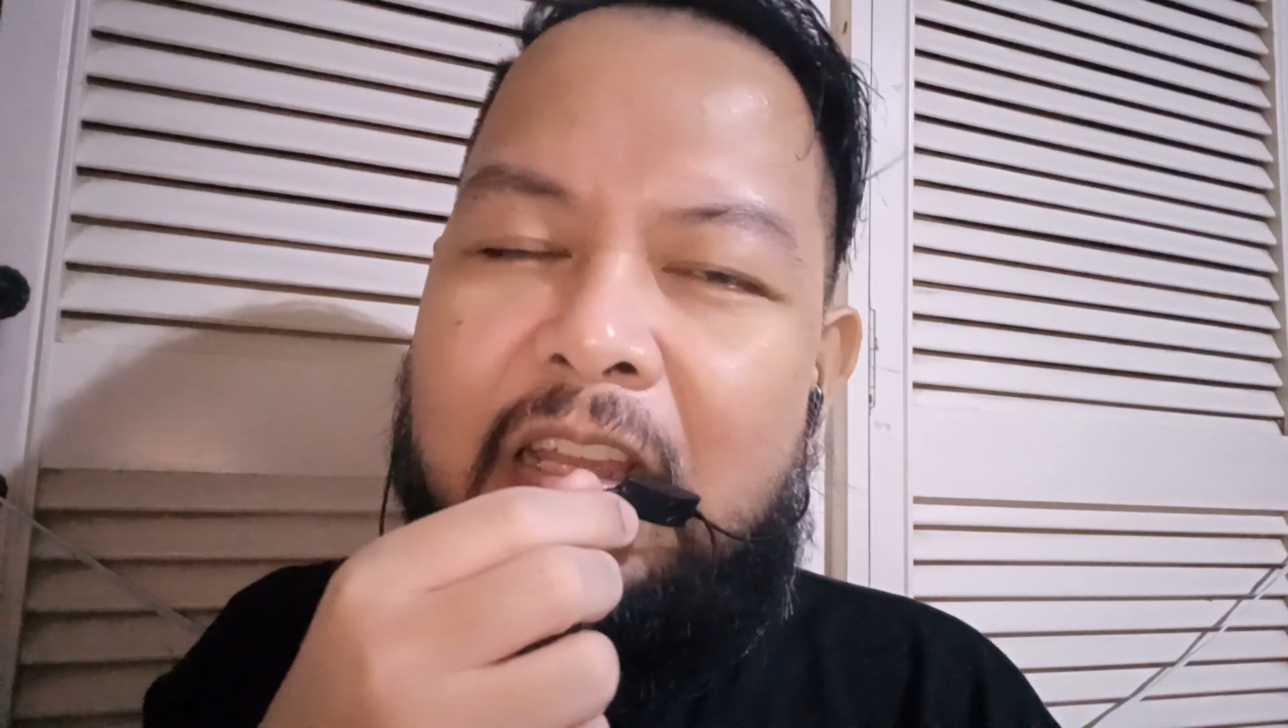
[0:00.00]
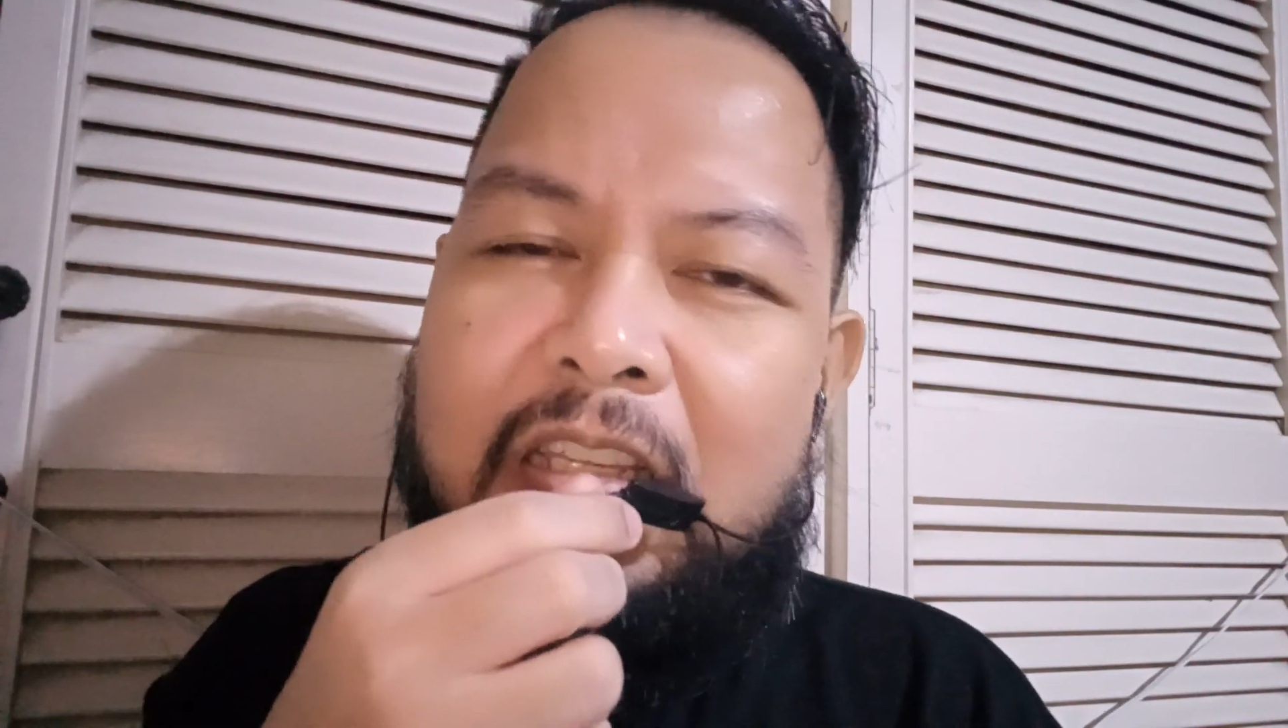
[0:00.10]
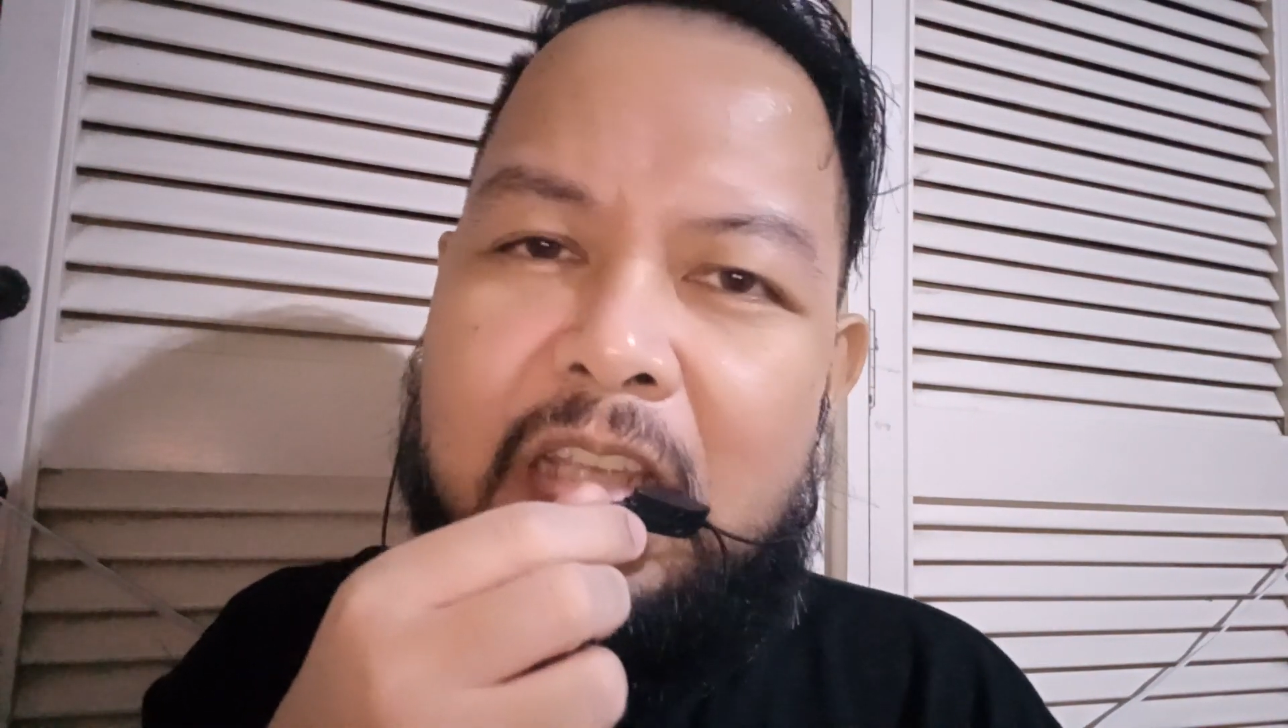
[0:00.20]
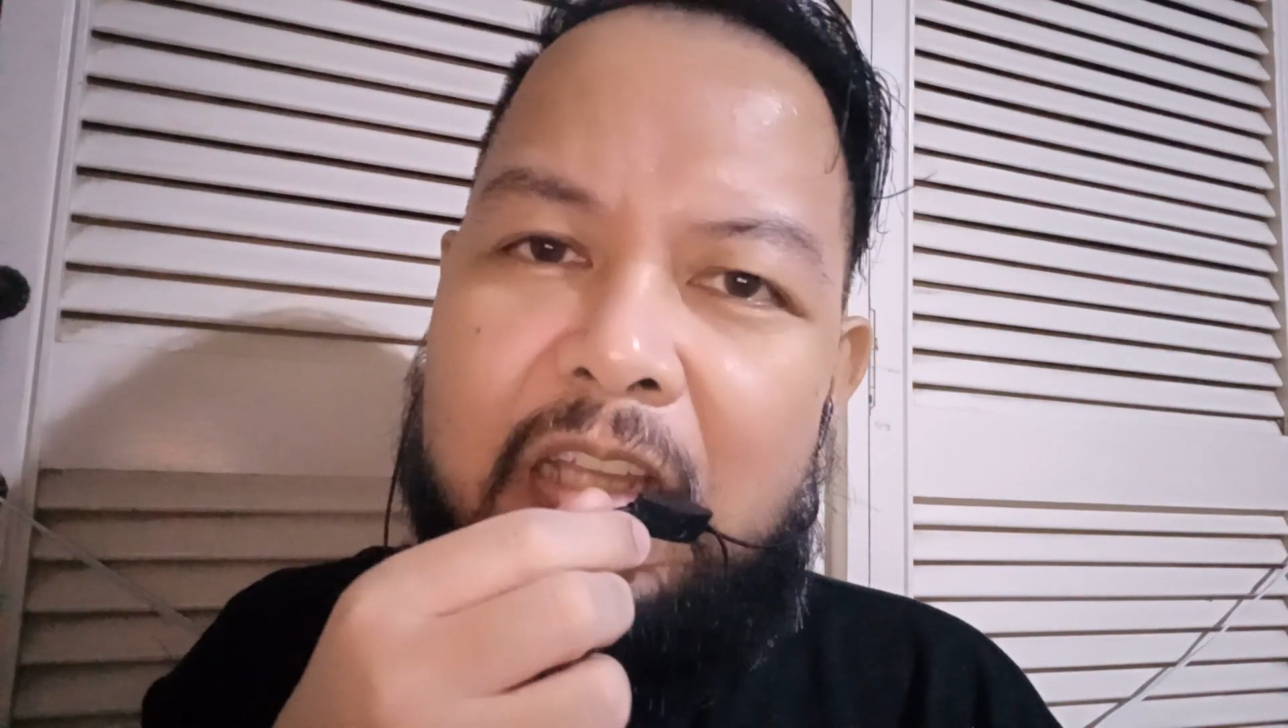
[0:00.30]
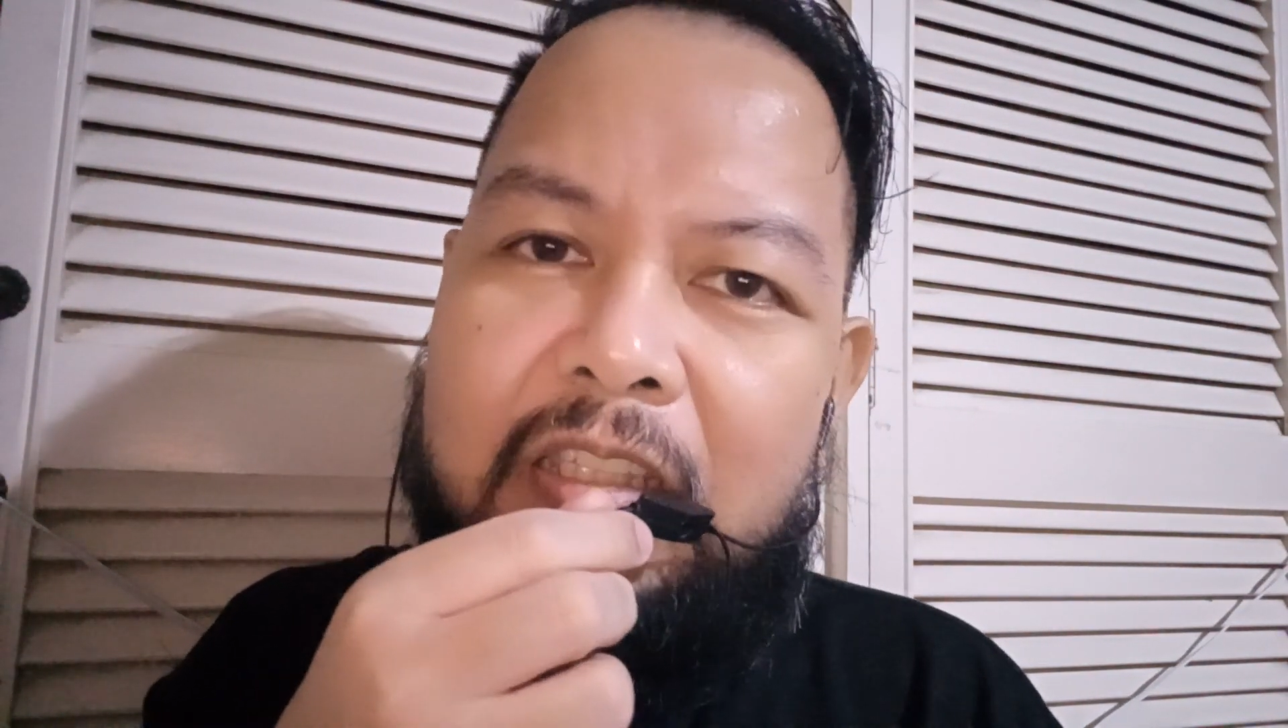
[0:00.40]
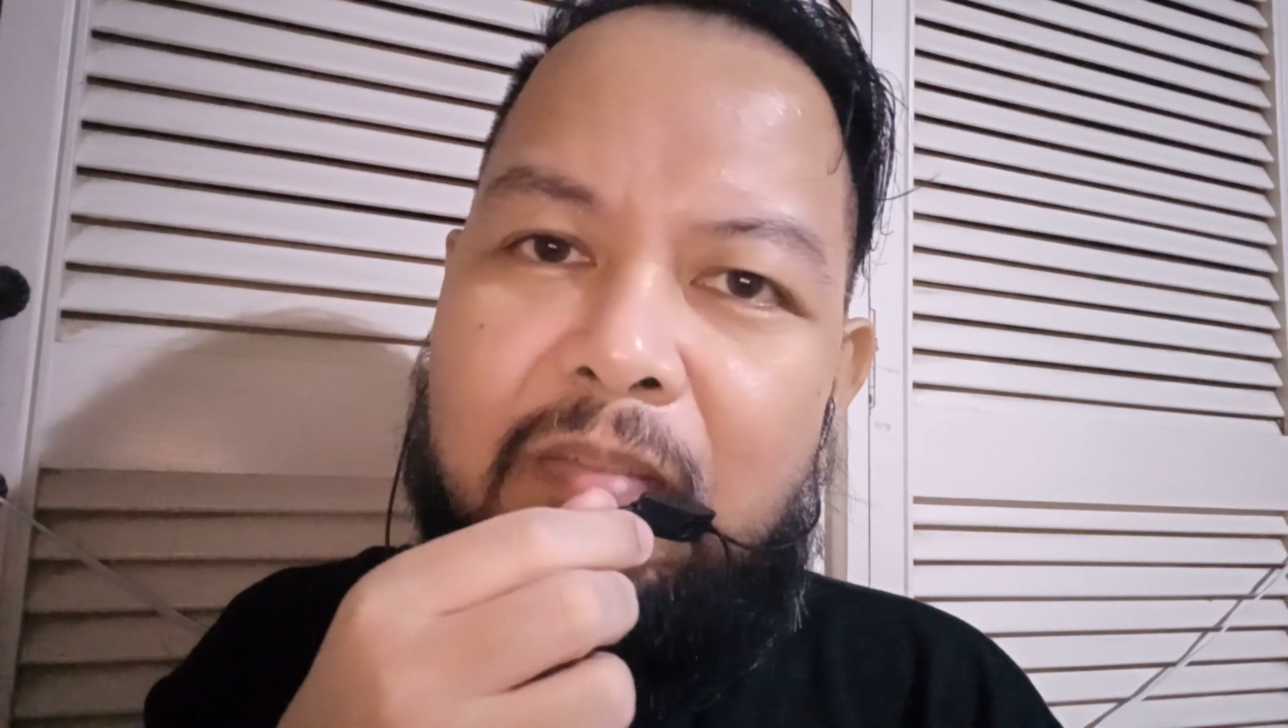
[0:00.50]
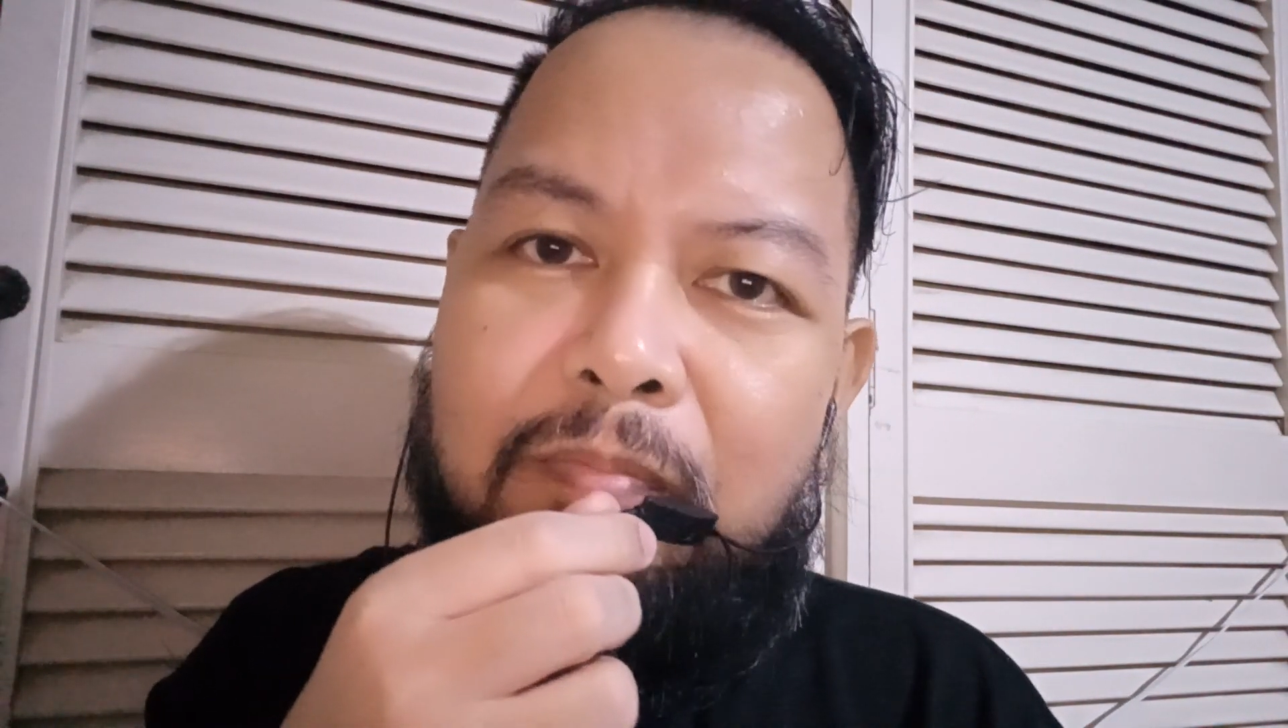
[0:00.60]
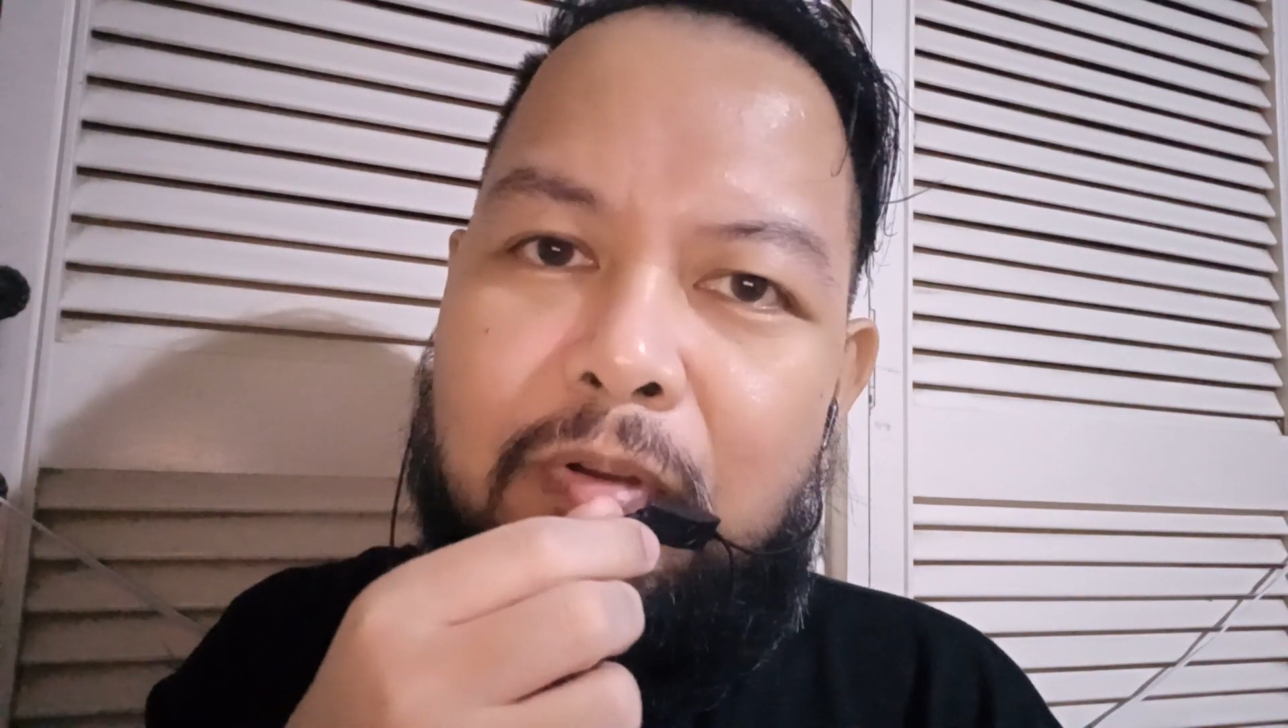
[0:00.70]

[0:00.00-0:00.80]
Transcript: sa ating